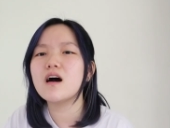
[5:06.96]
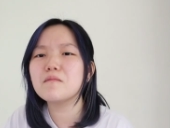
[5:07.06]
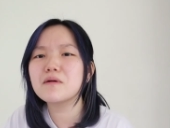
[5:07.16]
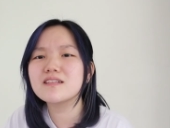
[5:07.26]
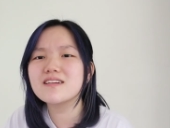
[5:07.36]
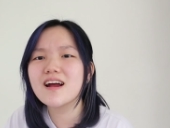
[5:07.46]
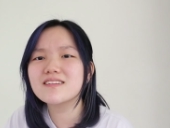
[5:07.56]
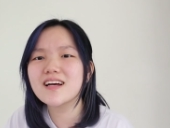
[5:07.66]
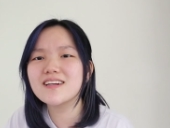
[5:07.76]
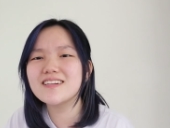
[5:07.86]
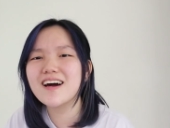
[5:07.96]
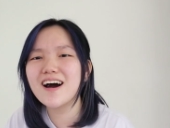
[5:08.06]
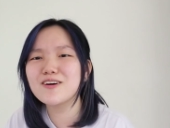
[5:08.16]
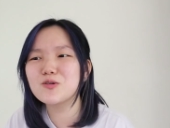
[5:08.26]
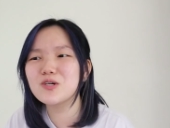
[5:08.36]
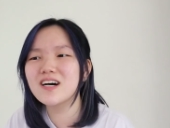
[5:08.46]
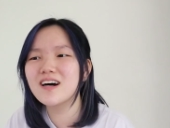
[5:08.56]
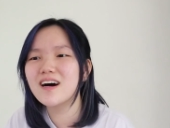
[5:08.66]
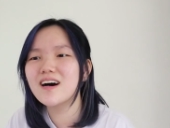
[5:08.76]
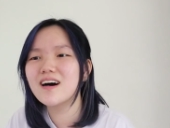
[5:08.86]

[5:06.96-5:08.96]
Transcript: ah mati rasa lidah aku